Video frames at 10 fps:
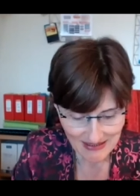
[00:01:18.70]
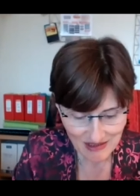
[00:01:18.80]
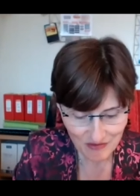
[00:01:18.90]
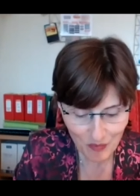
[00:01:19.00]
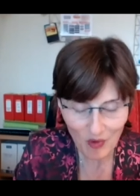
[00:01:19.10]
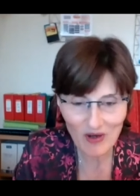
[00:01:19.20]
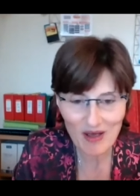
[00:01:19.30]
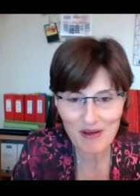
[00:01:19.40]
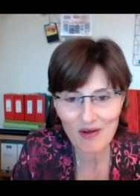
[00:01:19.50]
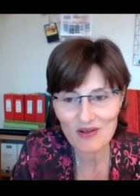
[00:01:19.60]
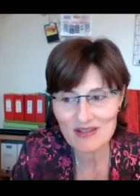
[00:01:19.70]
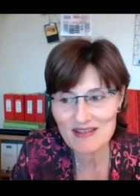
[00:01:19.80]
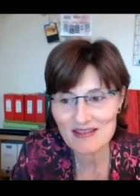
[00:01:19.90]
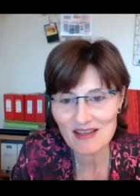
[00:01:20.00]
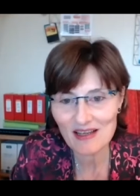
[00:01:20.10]
qui vont prendre la parole
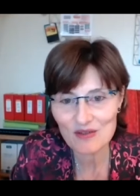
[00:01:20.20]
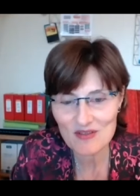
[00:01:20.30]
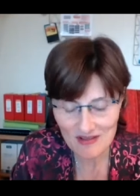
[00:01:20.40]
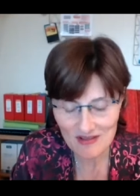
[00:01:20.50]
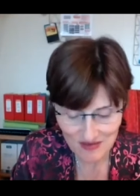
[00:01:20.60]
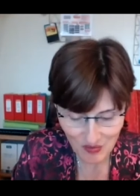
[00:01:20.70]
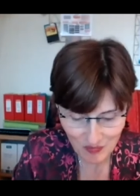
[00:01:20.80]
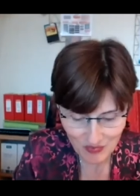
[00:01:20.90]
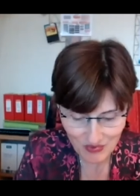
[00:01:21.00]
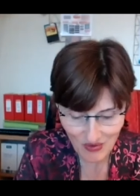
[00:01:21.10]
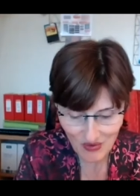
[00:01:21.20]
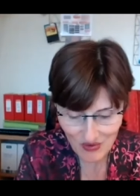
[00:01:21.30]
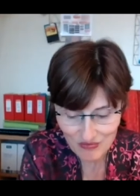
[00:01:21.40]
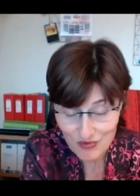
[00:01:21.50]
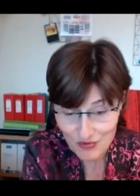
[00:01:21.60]
d'ici quelques instants pour
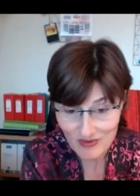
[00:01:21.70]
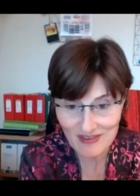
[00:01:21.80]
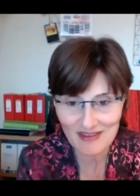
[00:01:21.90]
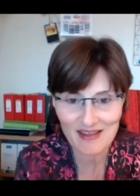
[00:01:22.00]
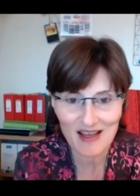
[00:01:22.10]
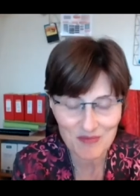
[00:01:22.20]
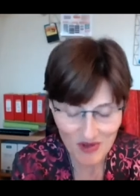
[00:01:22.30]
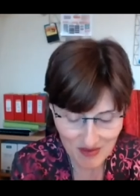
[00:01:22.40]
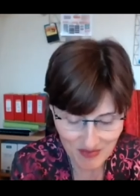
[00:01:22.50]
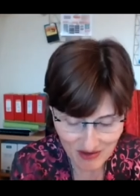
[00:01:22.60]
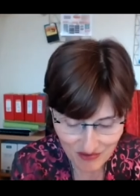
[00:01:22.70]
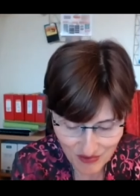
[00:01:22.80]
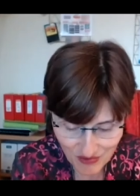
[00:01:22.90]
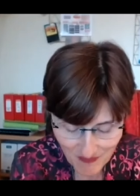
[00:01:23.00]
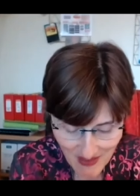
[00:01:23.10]
euh, vous souhaiter également la
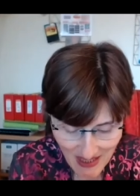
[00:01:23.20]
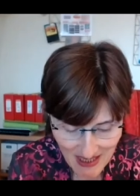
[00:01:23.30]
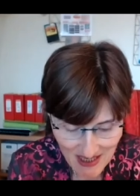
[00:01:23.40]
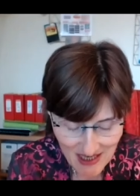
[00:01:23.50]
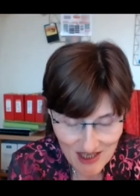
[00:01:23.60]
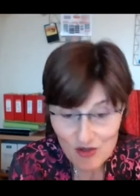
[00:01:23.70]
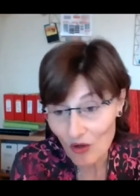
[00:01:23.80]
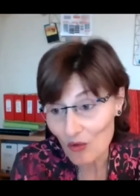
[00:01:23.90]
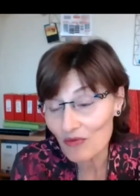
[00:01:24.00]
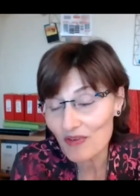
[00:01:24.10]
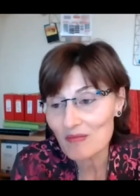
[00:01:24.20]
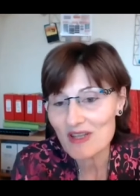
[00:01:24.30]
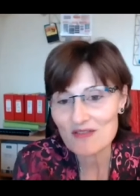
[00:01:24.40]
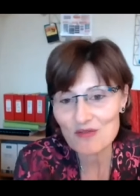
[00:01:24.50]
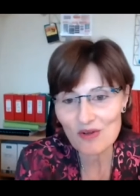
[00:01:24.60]
bienvenue. Et je leur confirme
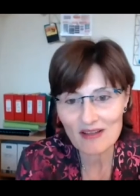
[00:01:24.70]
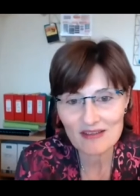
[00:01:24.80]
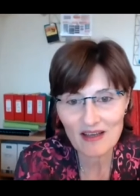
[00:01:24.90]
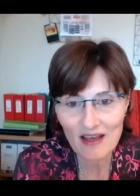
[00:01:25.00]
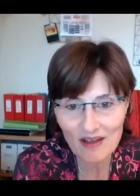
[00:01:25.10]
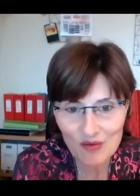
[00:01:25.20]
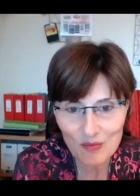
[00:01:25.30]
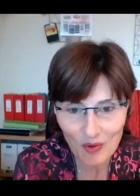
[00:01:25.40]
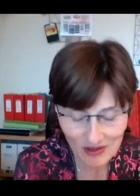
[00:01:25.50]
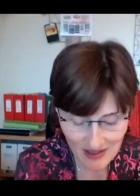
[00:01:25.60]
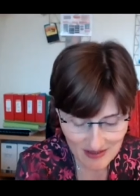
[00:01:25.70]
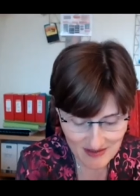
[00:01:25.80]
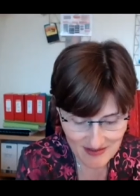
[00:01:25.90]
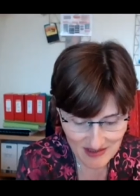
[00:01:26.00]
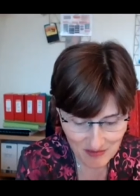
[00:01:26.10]
bien sûr l'intérêt que porte
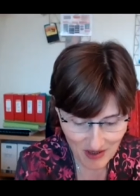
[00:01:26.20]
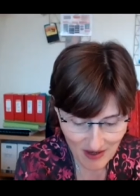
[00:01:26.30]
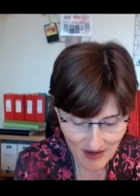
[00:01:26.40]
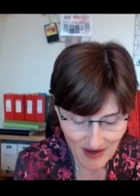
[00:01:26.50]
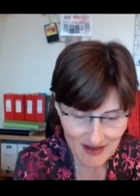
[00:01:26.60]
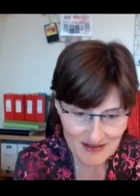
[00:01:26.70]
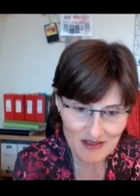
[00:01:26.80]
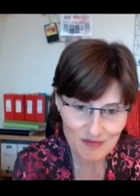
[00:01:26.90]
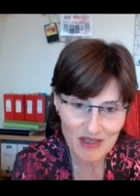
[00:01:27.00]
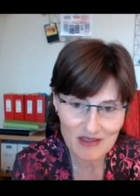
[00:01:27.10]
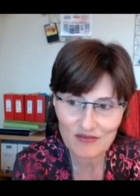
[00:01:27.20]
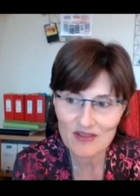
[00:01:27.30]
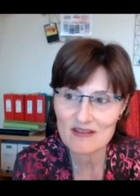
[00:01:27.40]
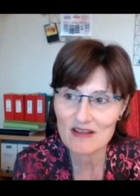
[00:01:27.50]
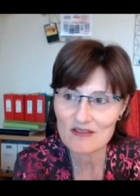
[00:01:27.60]
l'ENSIB à cette
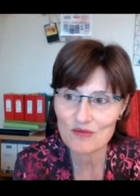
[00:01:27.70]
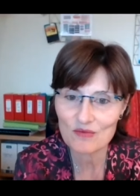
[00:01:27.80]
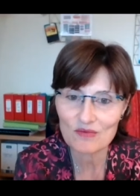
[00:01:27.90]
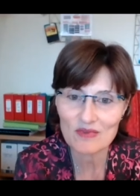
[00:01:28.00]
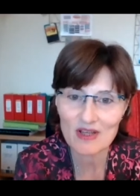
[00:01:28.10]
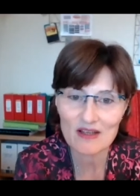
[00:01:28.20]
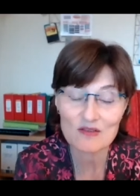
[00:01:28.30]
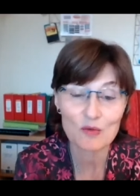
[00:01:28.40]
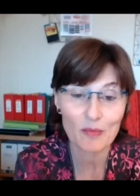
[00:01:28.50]
manifestation et à ce